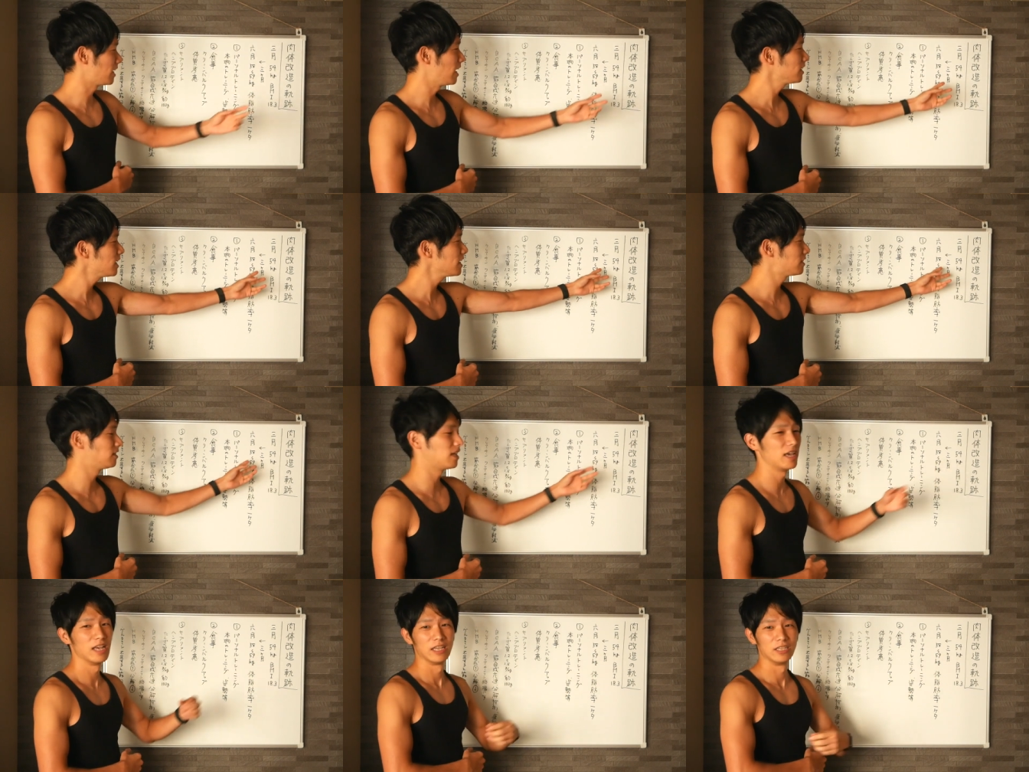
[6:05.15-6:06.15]
3ヶ月
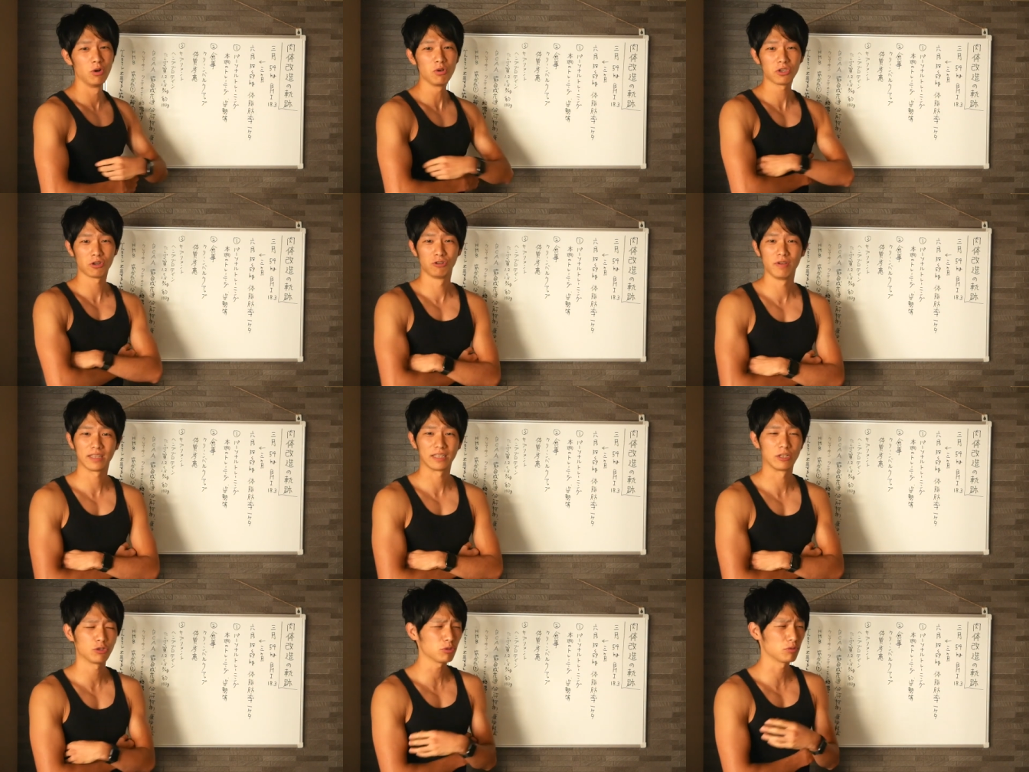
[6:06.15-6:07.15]
で4キロ増えたっ
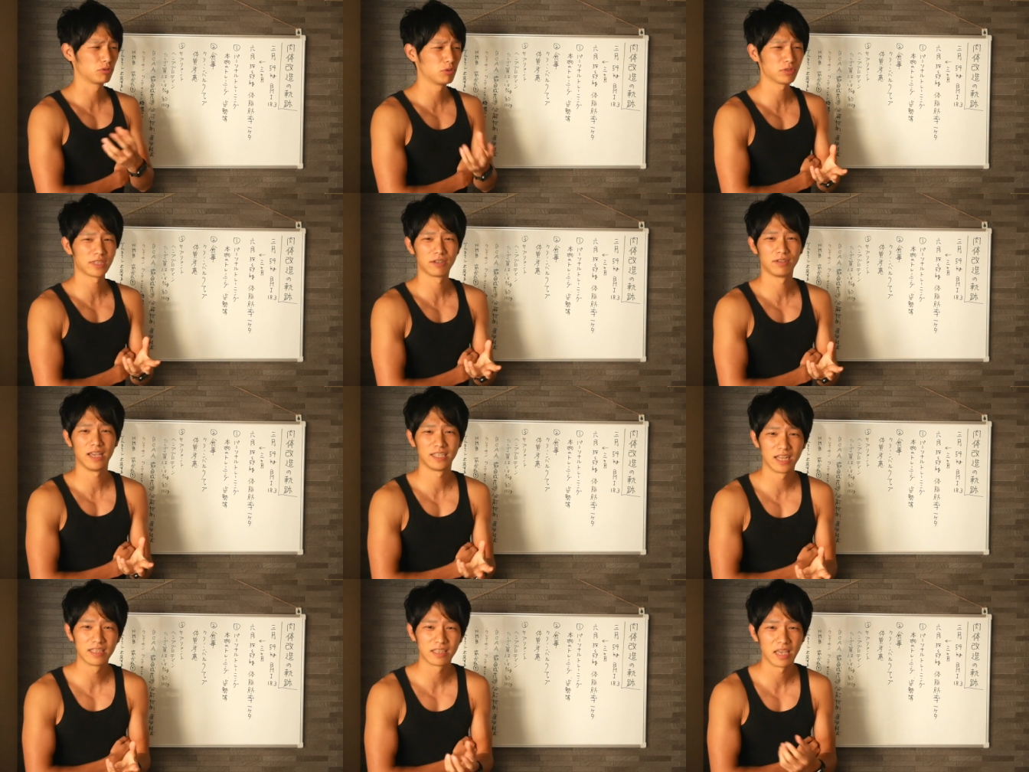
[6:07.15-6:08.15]
てちょっと太ったぐらい
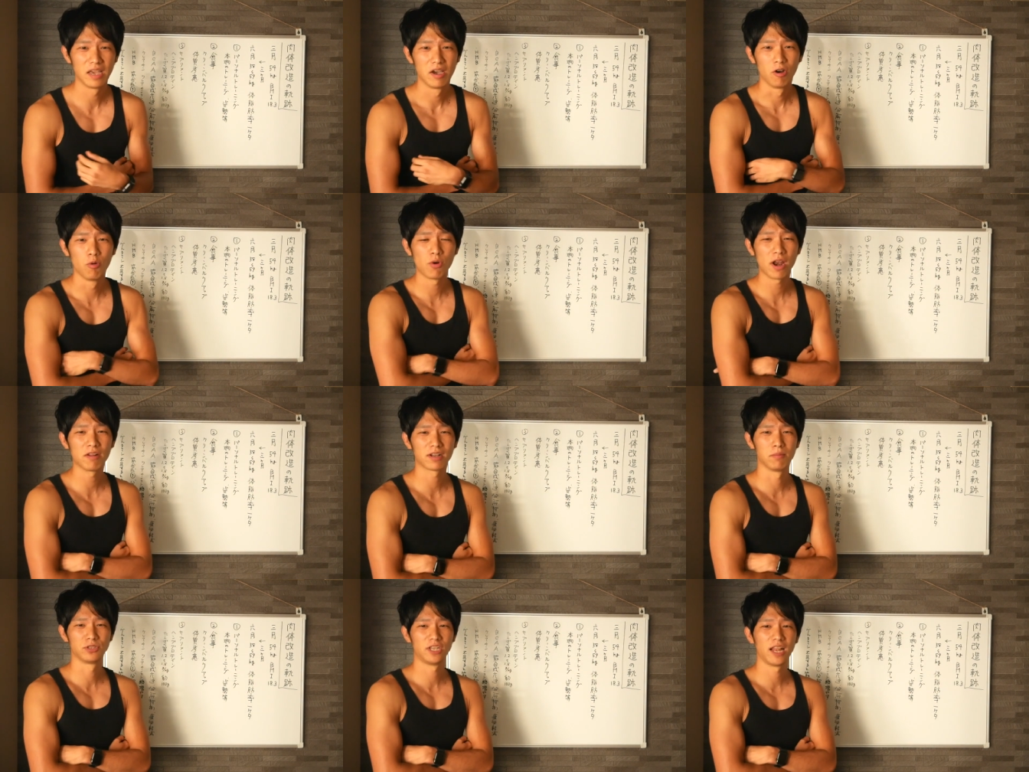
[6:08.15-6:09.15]
じゃんって思われる
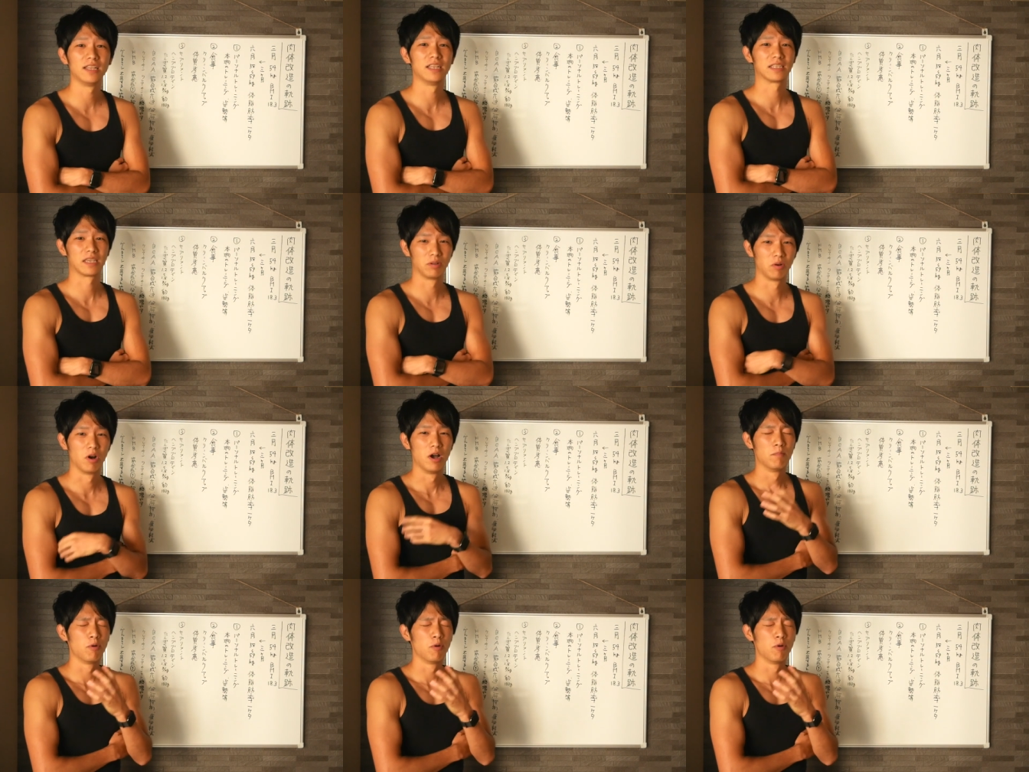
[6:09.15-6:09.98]
かもしれないんですけど、